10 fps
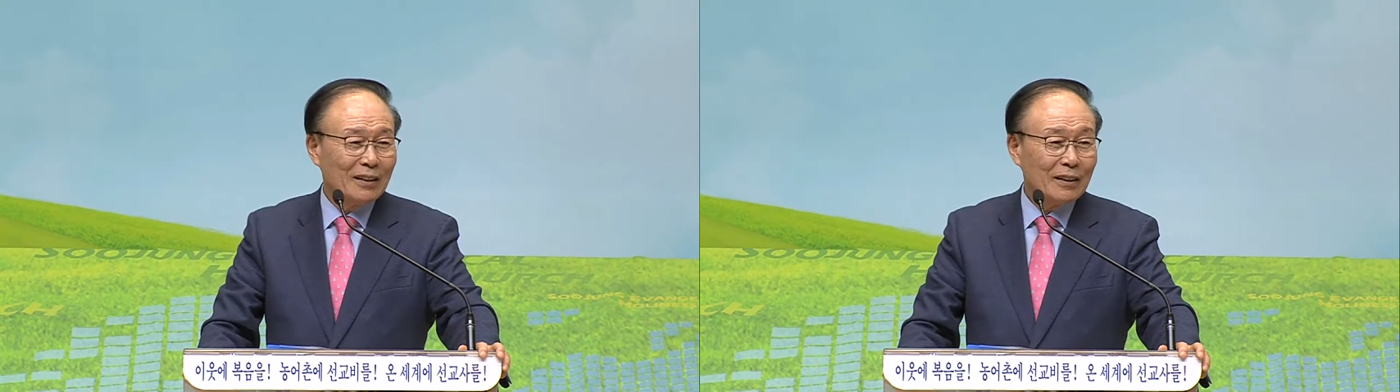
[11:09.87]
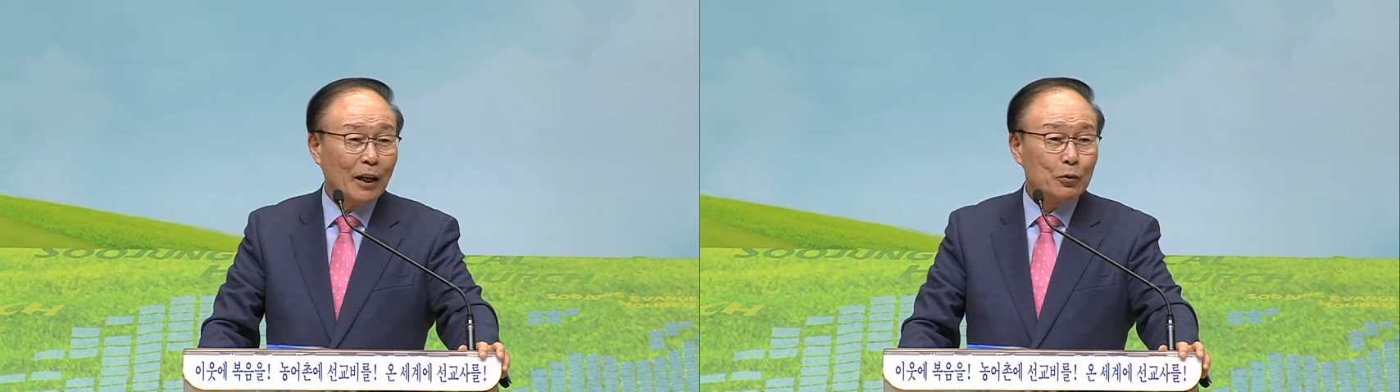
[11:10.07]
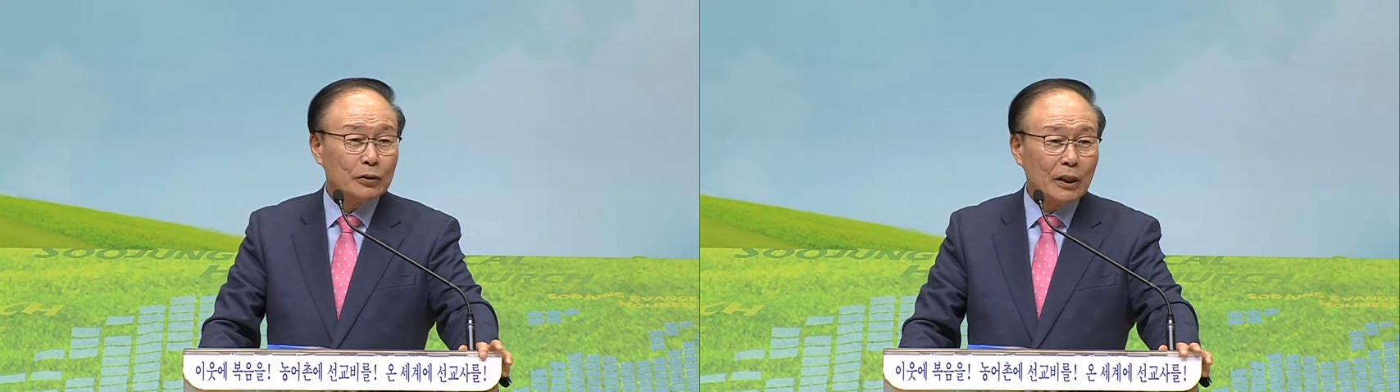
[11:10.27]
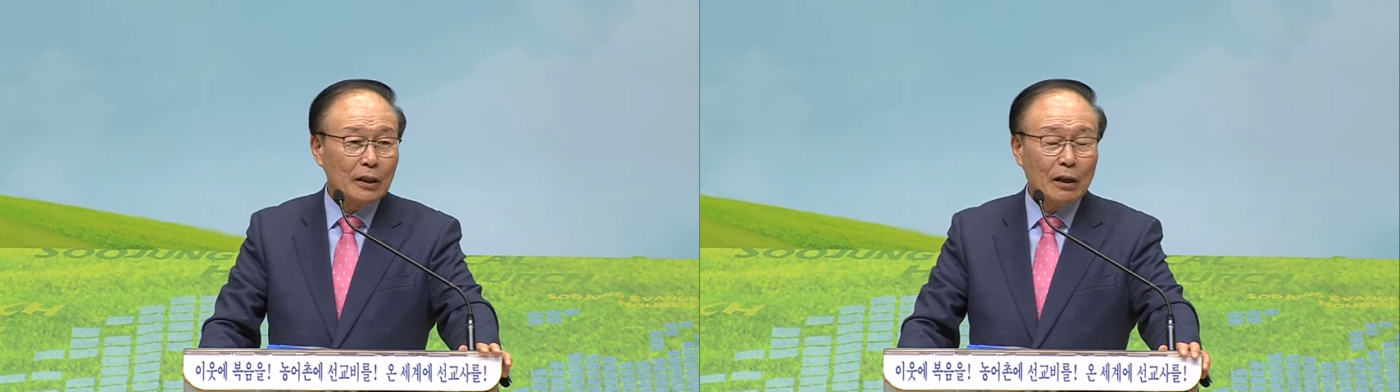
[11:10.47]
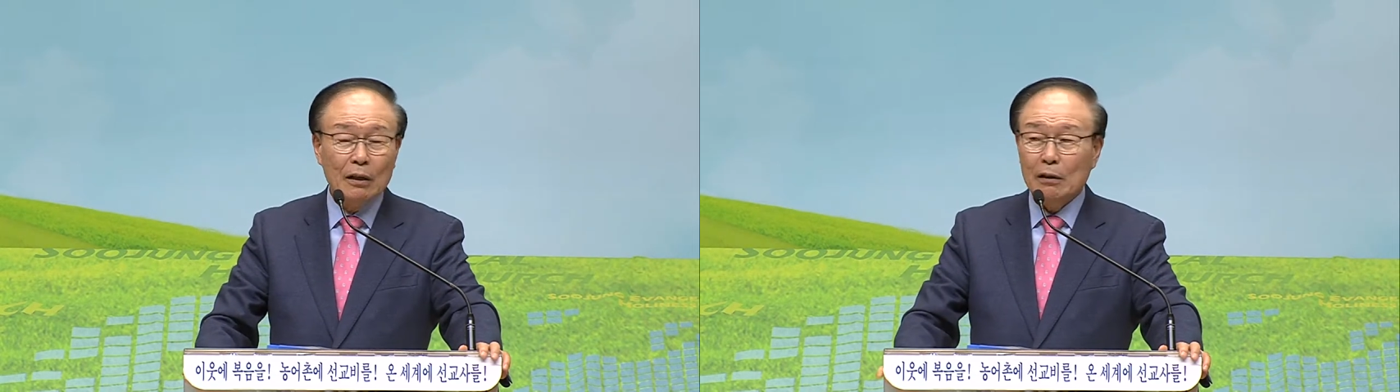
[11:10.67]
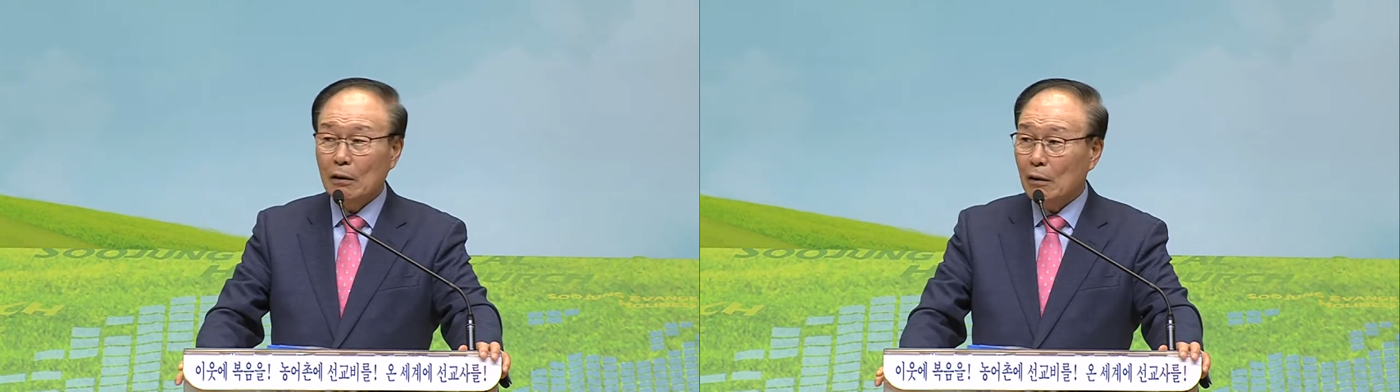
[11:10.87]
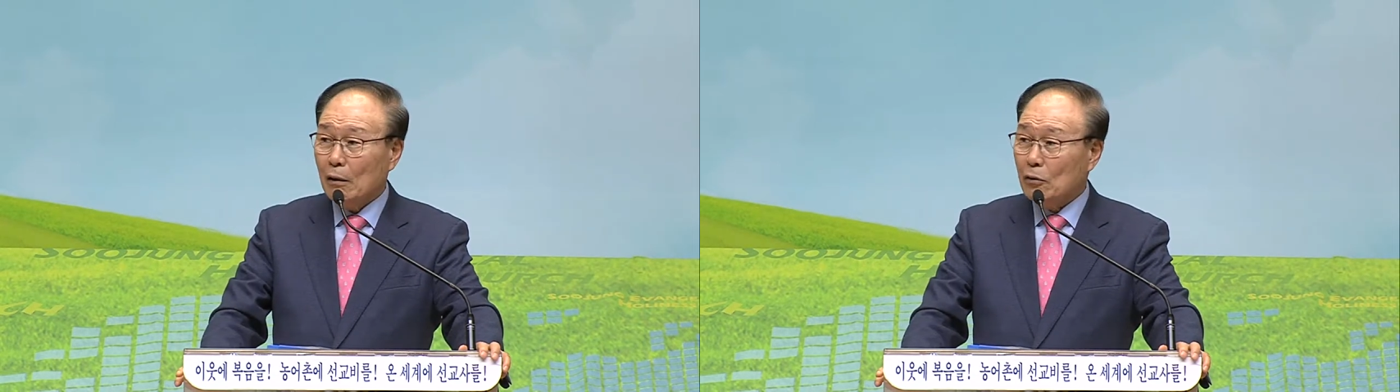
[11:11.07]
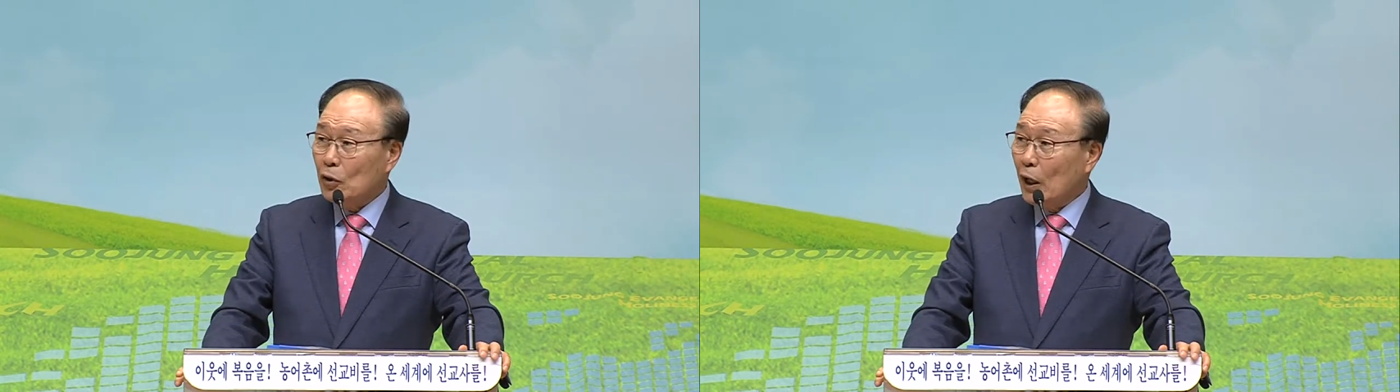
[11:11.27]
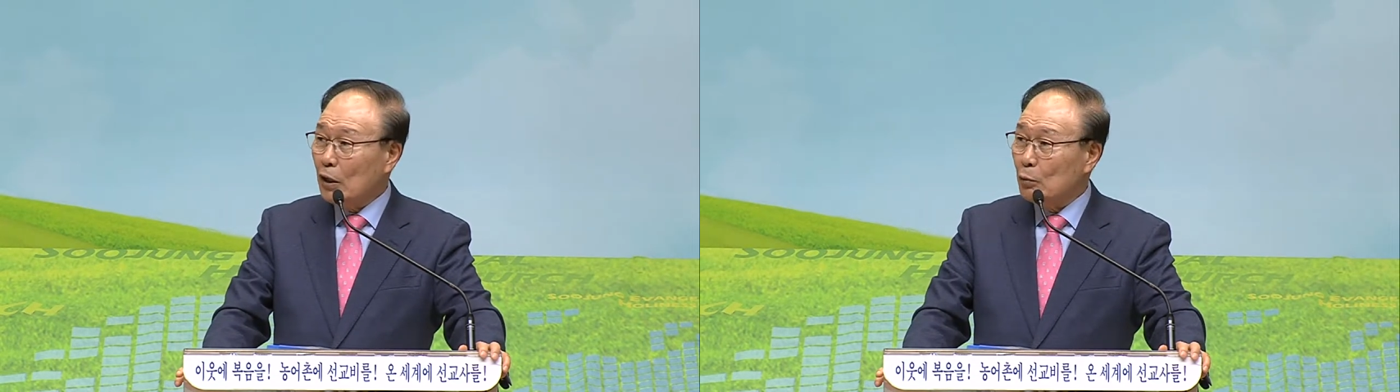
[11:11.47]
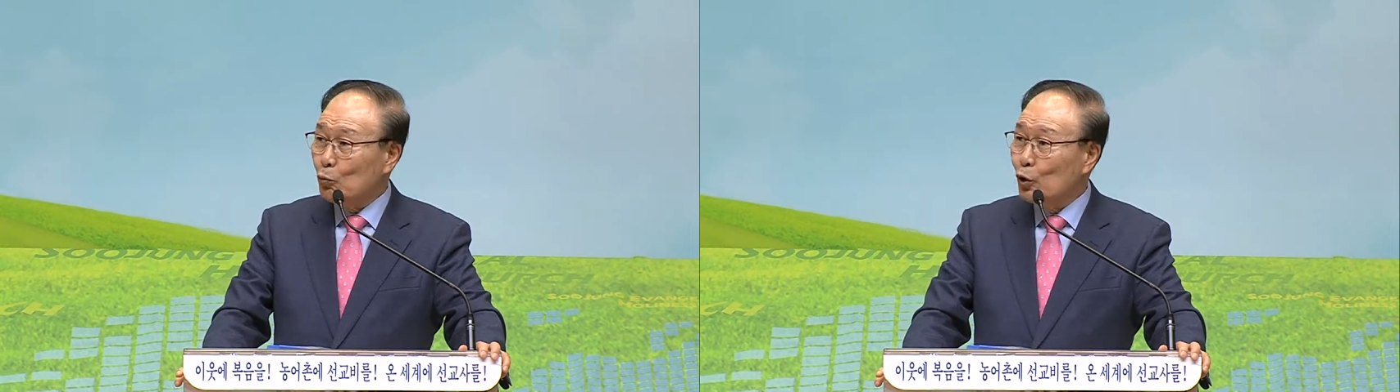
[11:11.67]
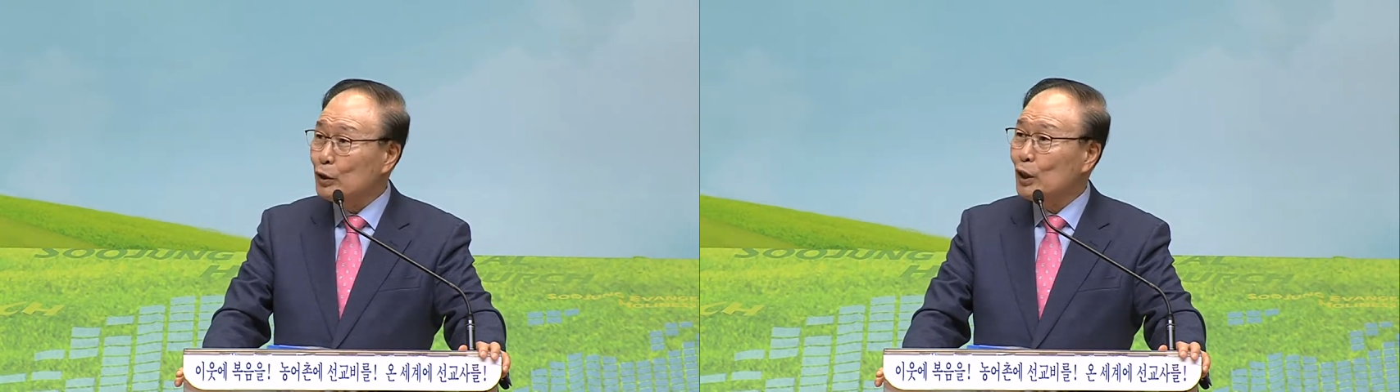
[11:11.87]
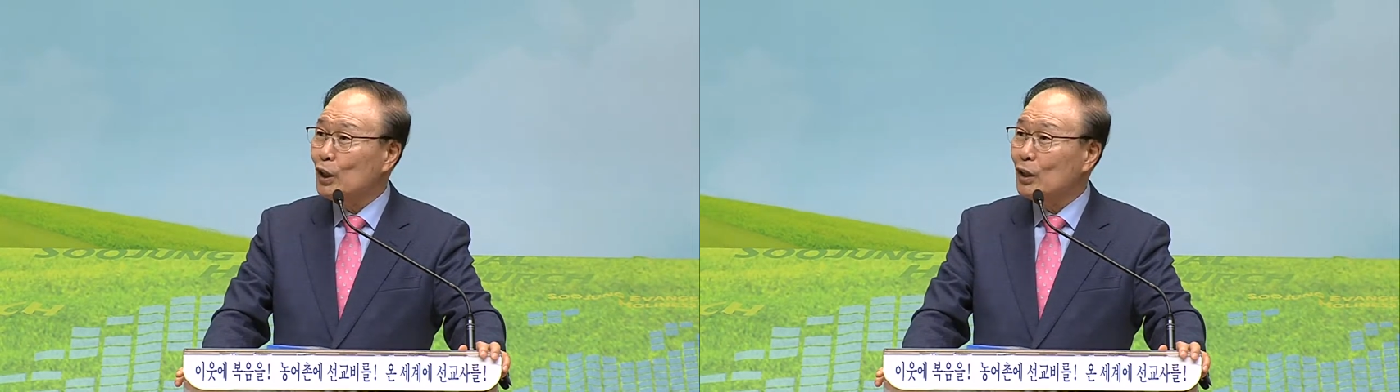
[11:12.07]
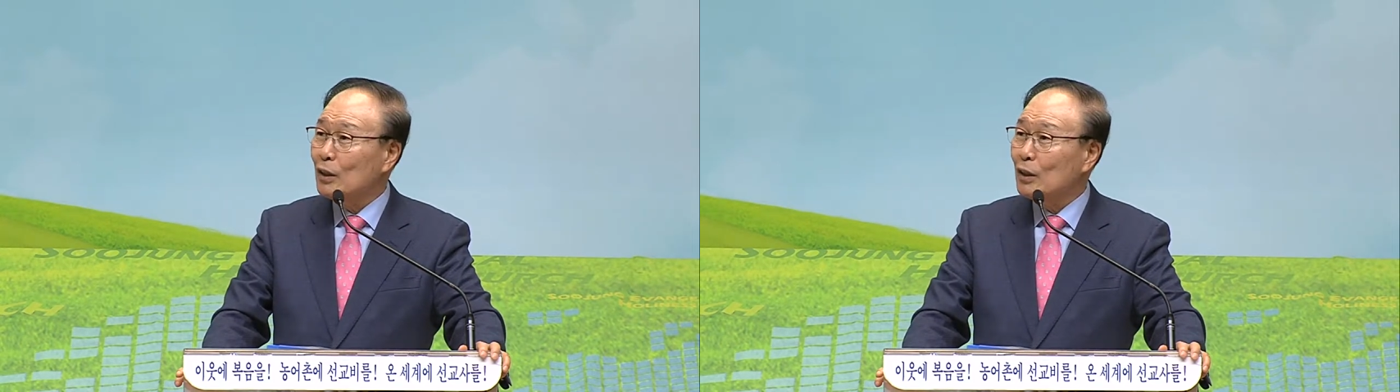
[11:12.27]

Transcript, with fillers: 그 하루살이가 내일이 뭐니?